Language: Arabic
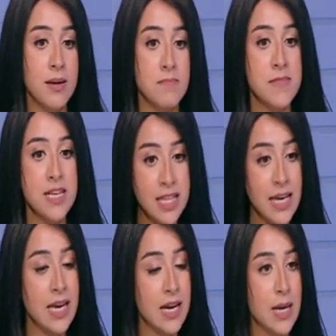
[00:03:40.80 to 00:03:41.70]

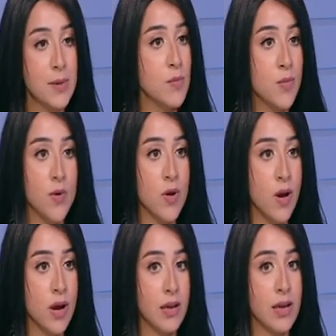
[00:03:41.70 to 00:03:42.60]
تكتيكيا كمان
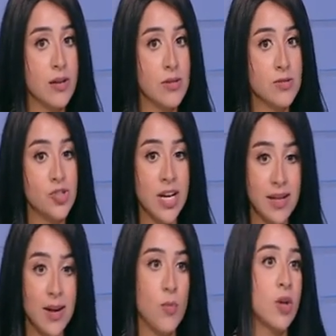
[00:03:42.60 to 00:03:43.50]
المباراه كان
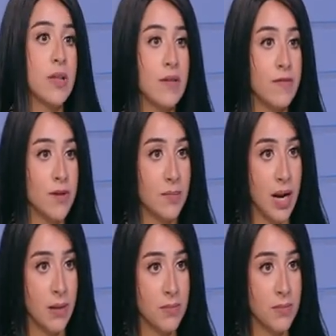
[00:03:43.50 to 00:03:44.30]
شكلنا مختلف في الملعب